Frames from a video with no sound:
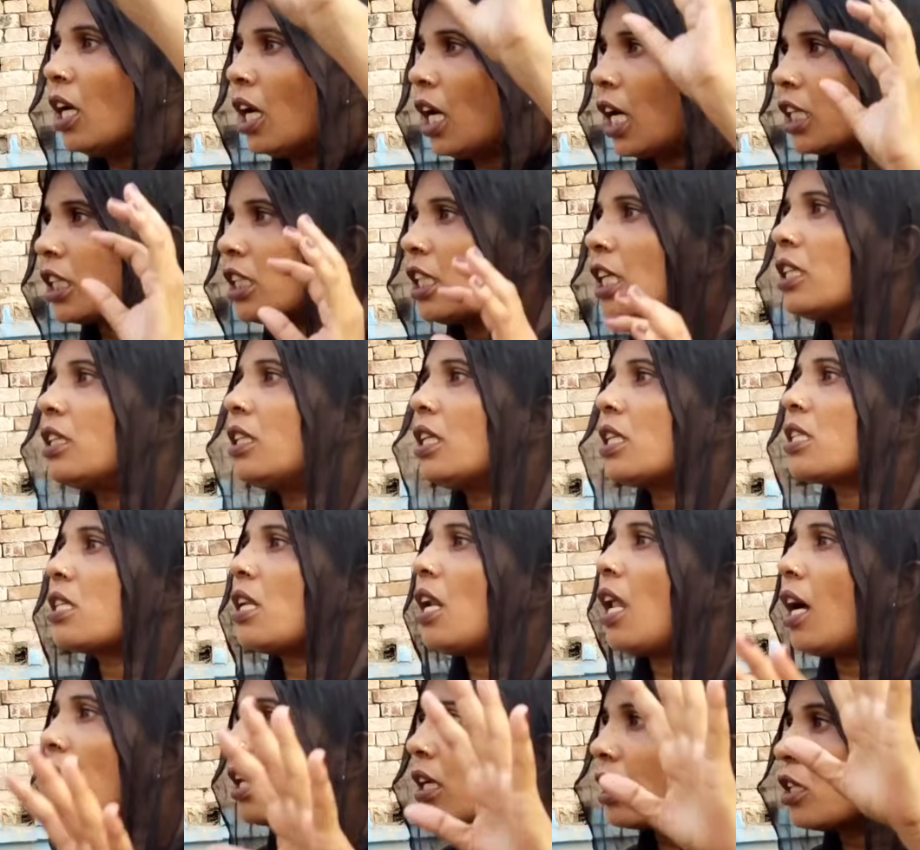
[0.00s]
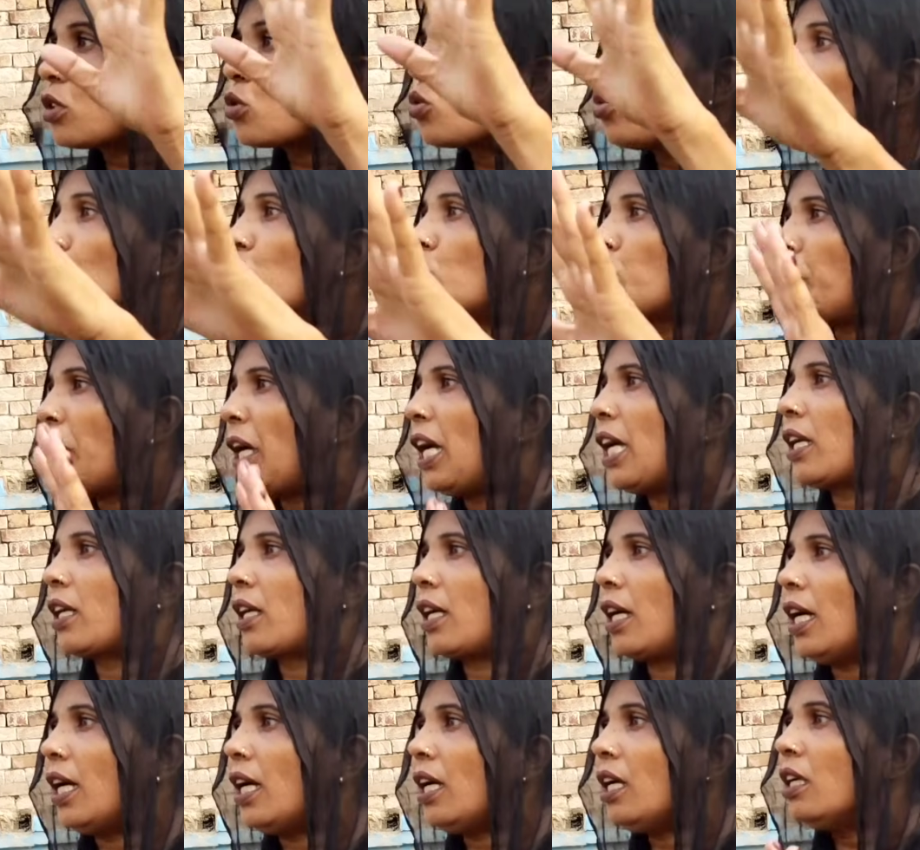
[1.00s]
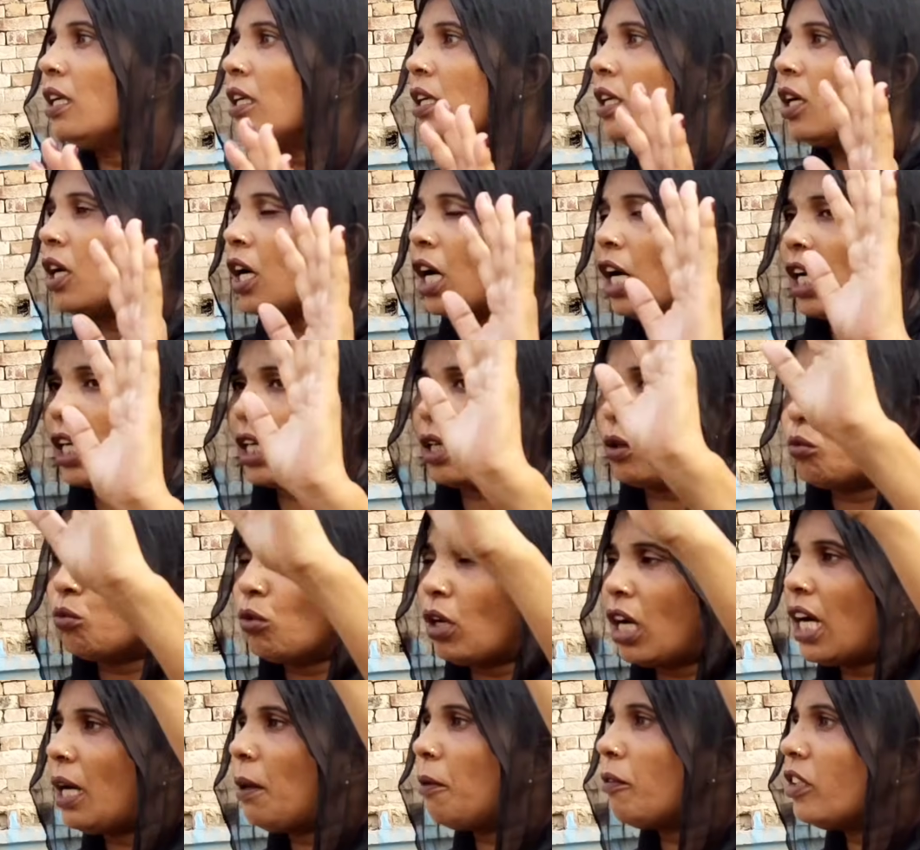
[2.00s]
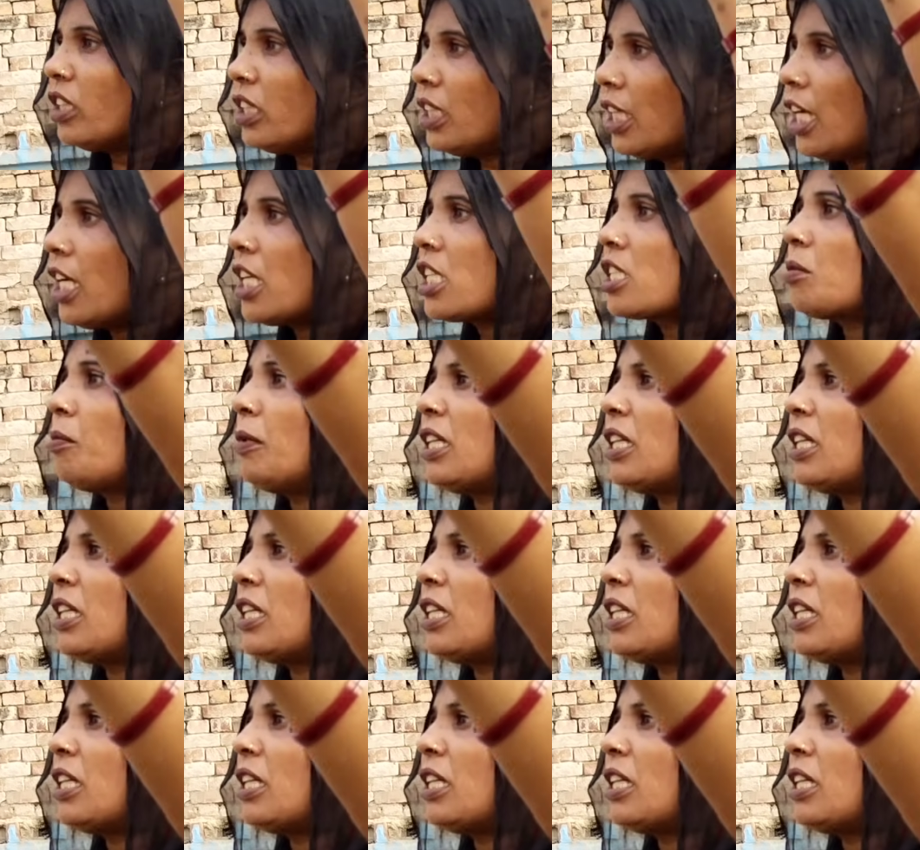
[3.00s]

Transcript: और दस दस लाख के सूट पैर का और वहाँ विदेश